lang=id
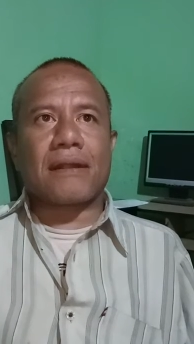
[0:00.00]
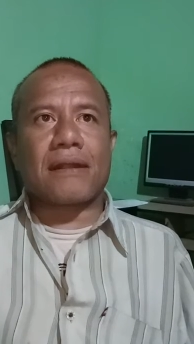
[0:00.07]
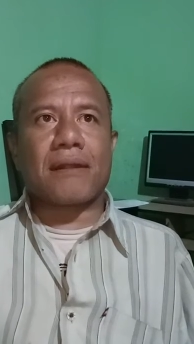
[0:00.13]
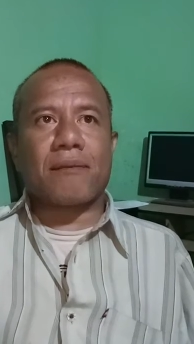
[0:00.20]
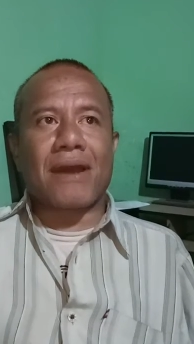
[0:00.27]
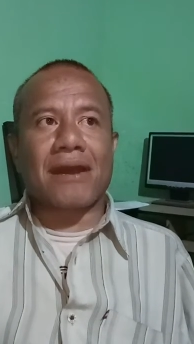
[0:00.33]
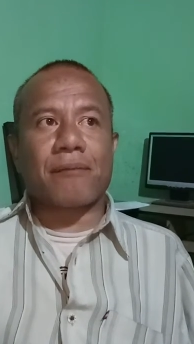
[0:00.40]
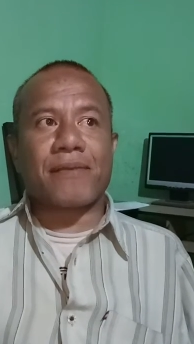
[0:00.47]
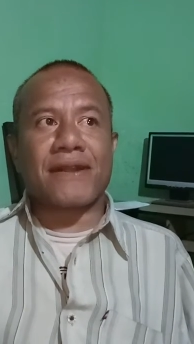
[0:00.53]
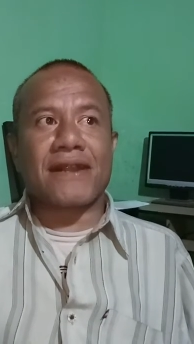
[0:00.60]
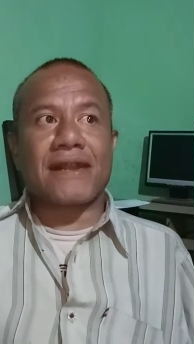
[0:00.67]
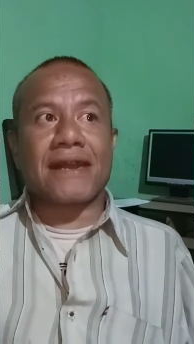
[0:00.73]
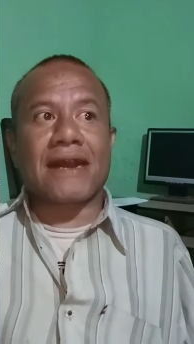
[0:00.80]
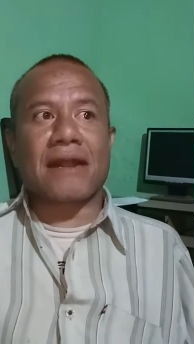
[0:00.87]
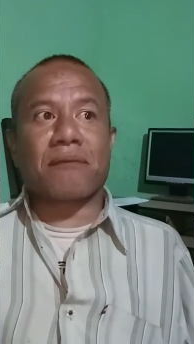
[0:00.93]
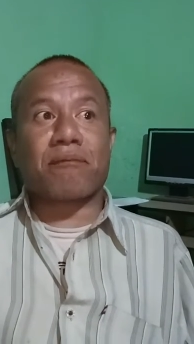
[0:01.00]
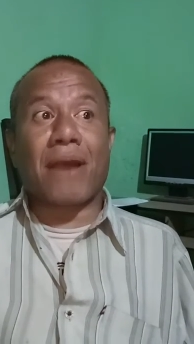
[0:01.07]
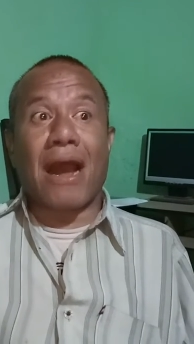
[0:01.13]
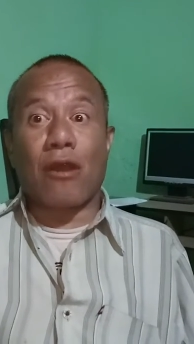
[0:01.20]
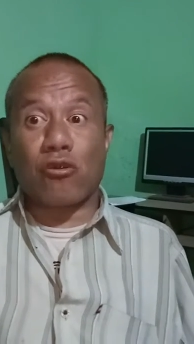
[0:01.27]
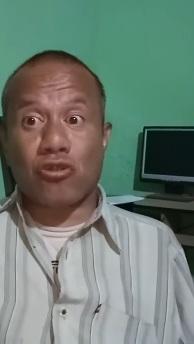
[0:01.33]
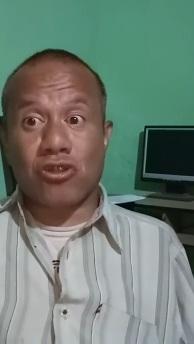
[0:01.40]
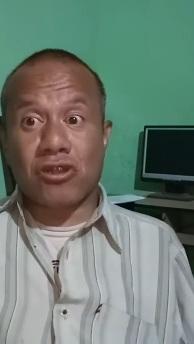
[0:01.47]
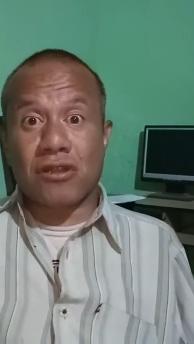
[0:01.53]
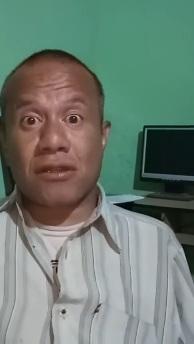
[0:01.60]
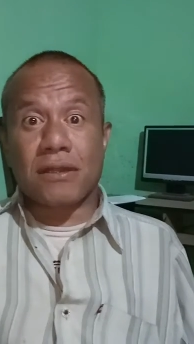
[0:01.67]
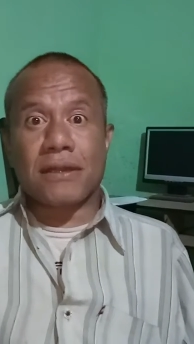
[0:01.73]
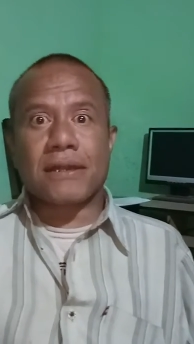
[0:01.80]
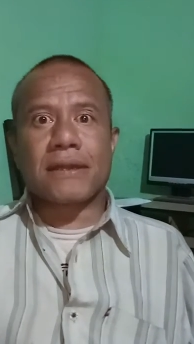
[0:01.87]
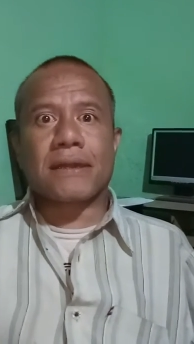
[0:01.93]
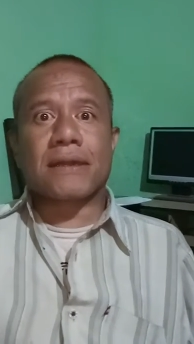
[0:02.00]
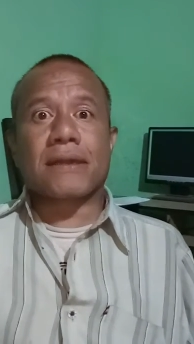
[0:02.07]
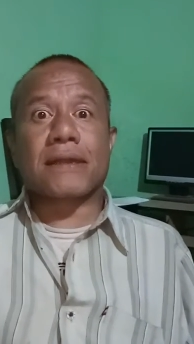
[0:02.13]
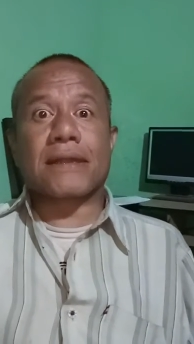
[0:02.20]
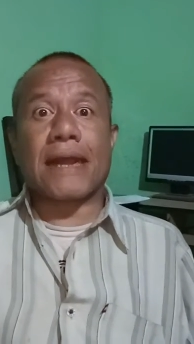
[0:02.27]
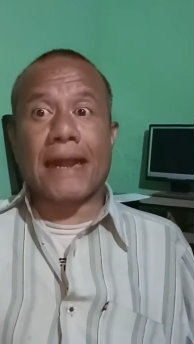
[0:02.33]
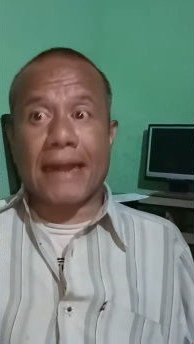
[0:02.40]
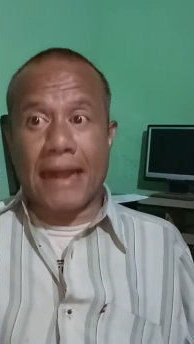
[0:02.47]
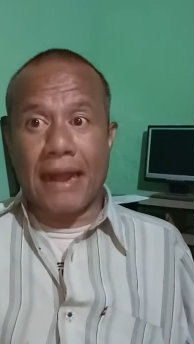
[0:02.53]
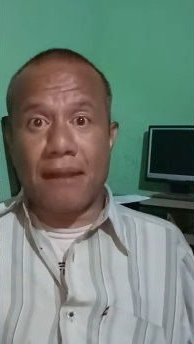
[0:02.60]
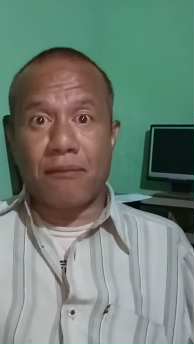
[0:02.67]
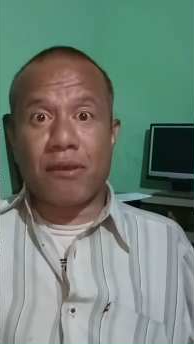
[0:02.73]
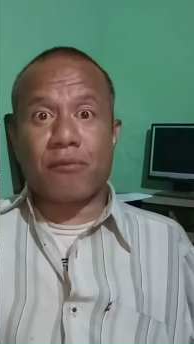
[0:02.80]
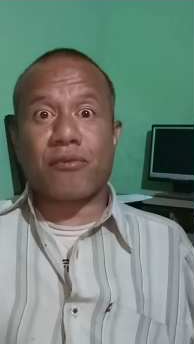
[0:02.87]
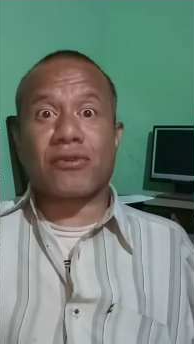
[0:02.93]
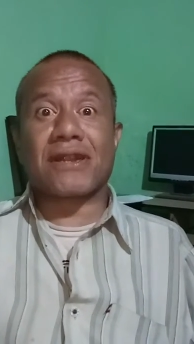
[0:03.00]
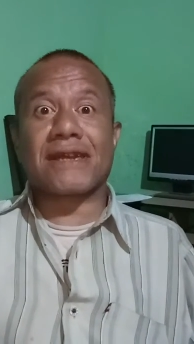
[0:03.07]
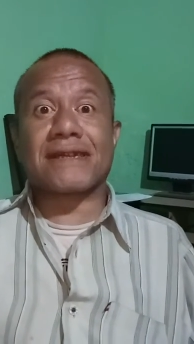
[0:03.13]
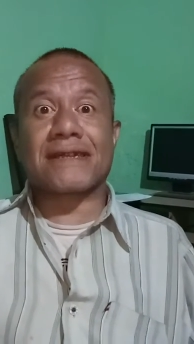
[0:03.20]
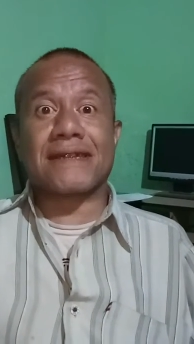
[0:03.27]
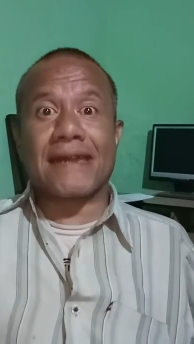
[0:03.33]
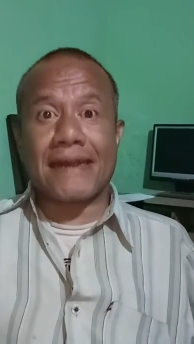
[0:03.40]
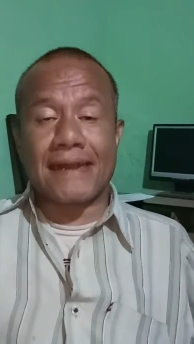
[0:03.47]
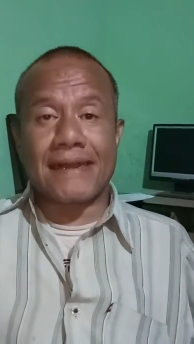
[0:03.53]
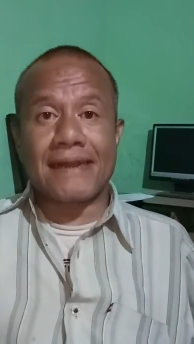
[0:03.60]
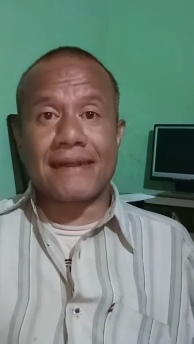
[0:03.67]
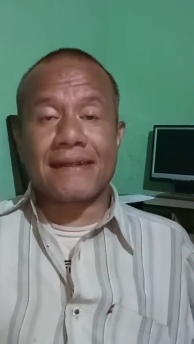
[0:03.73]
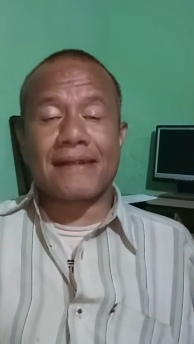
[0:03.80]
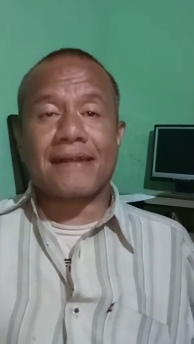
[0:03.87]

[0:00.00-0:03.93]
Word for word: lembaga pendidikan PAUD, TK maupun SD